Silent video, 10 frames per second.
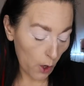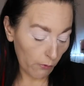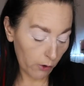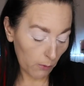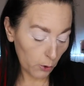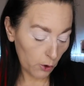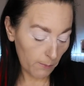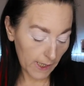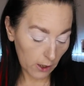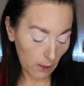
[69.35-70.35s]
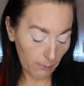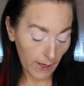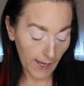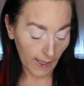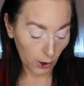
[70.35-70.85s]
forme de make-up,
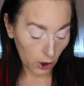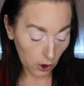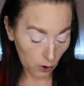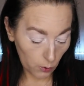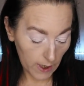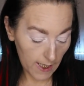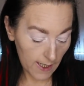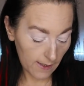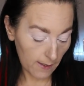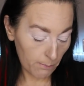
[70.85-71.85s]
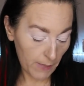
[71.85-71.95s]
un cut crease,